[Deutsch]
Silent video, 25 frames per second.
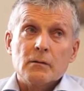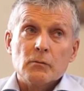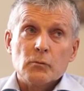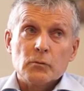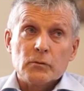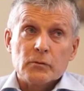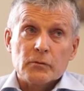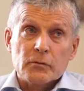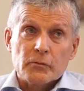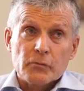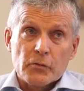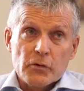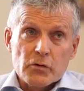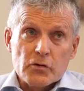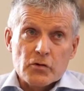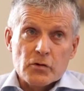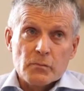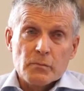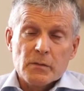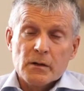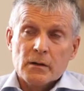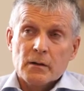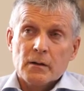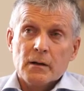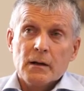und wünsche
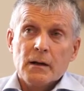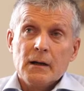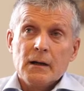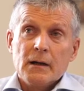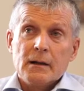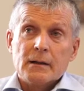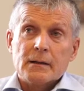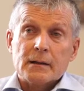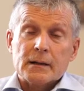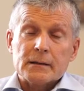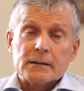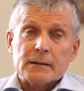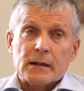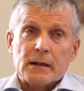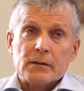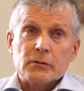mir, dass